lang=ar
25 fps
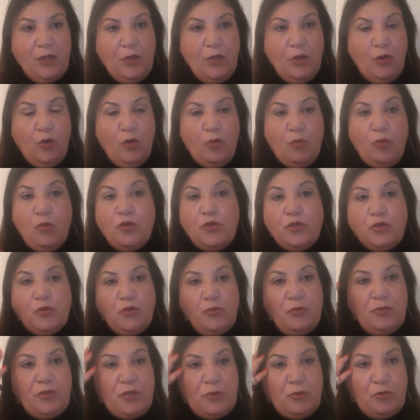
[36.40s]
وممكن يكون
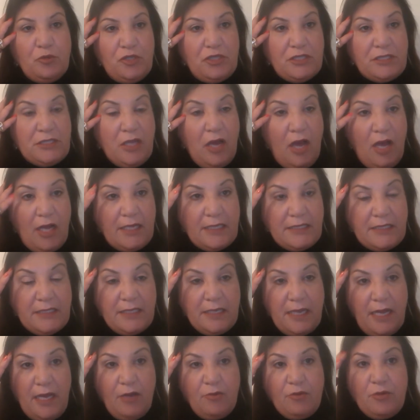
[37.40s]
بيجيبوا لي صداع
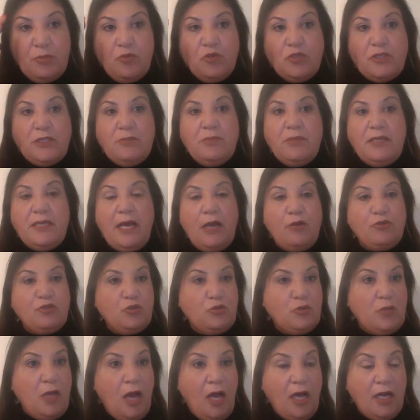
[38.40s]
كتير قوي مزمن او
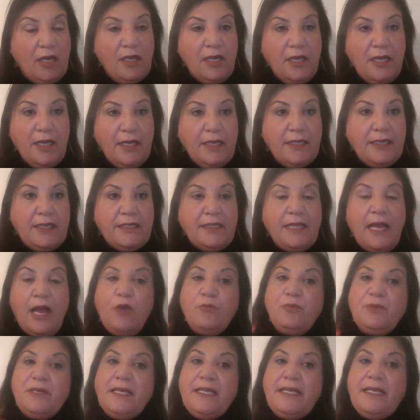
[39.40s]
صداع كده او
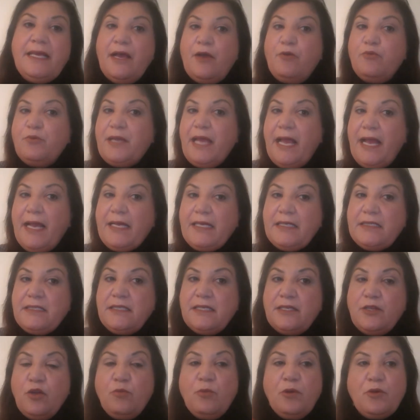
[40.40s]
بيجي لي اوجاع
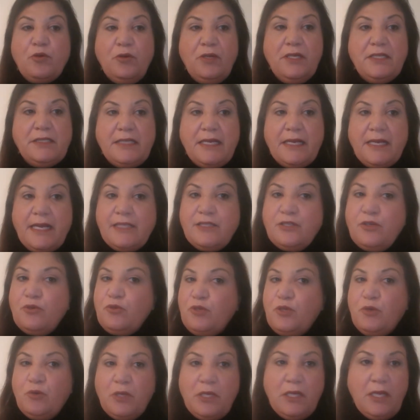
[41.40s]
كتيره وبروح للدكاتره يقول
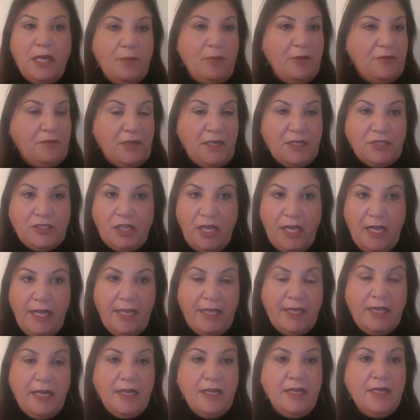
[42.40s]
لي والله ما فيكش
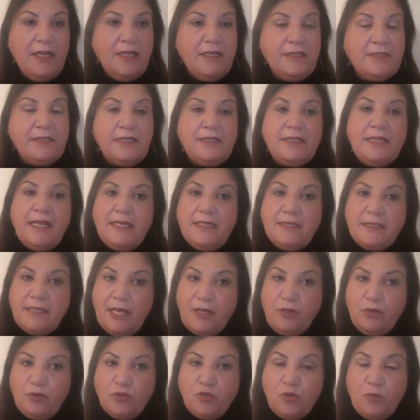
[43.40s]
حاجه ده تلاقيه
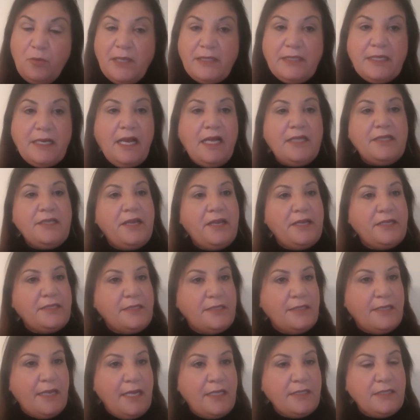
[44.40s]
سايكوسوماتيك حضرتك
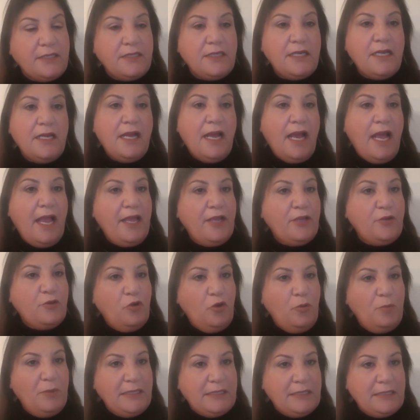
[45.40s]
ستريسد حضرتك
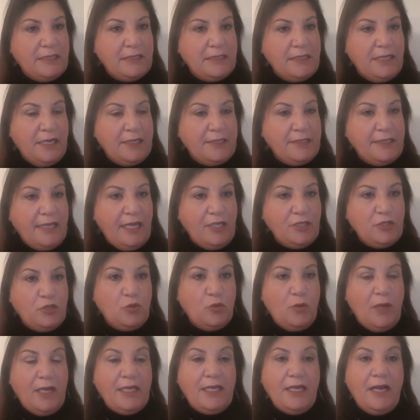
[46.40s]
روح بس ارتاح
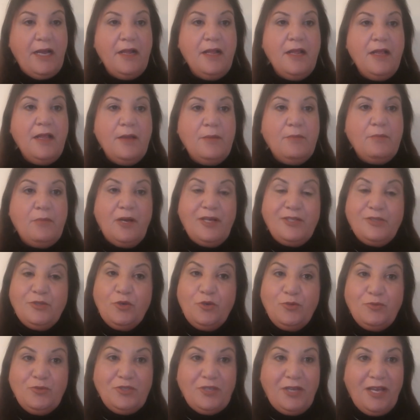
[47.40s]
شويه ما
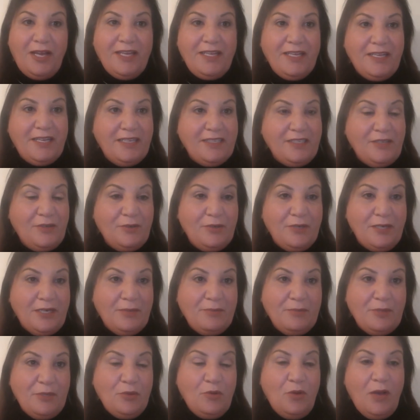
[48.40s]
عندهمش حاجه
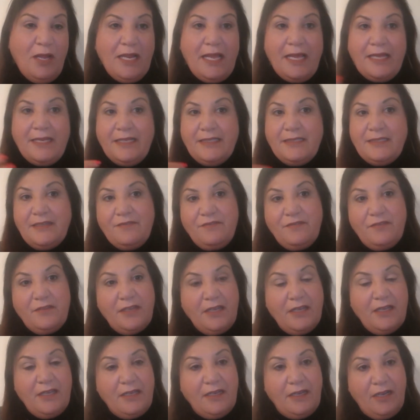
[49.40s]
يعملوها لان انت في
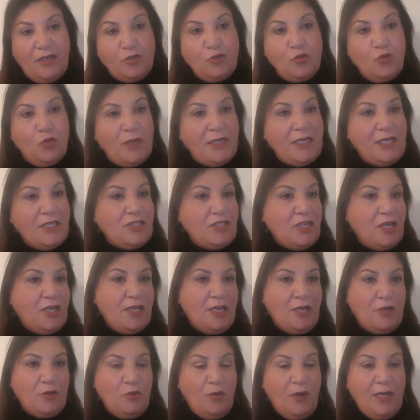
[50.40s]
عضويا
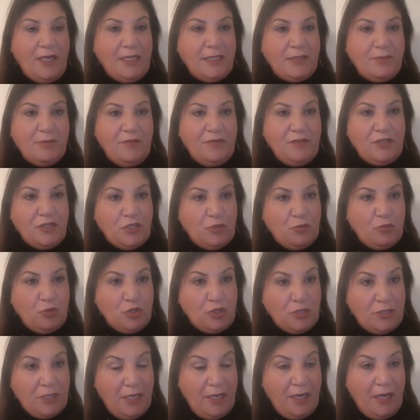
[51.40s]
شكلك كويس ما فيش
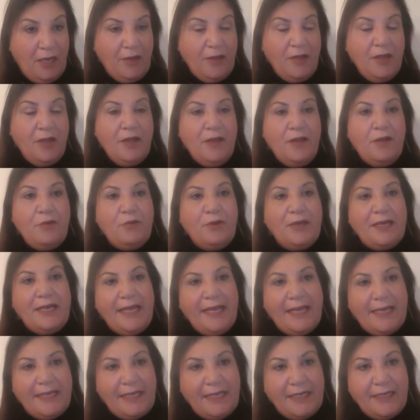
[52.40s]
مشكله
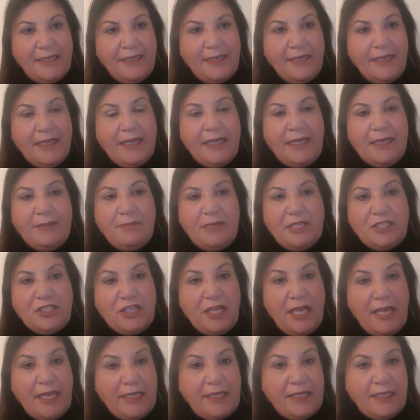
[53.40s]
ولكن
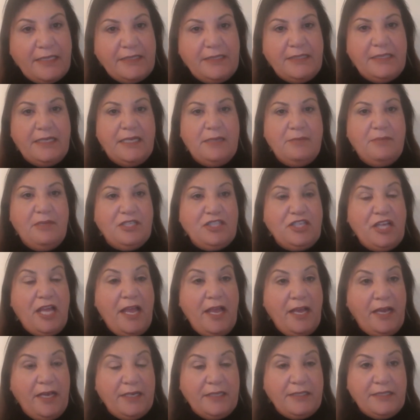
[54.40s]
المشاكل دي
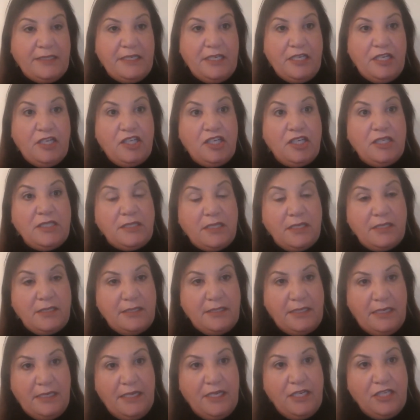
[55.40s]
المشاعر دي القصص
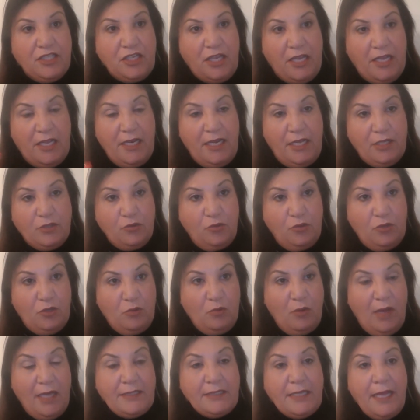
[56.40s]
دي اللي انا شايلها طول
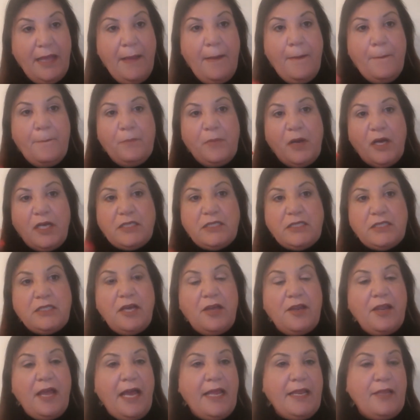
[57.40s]
الوقت
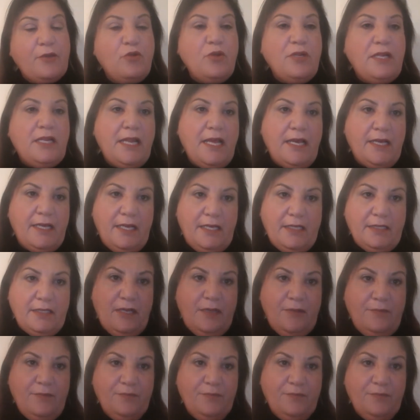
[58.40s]
مأثره على كل الاجهزه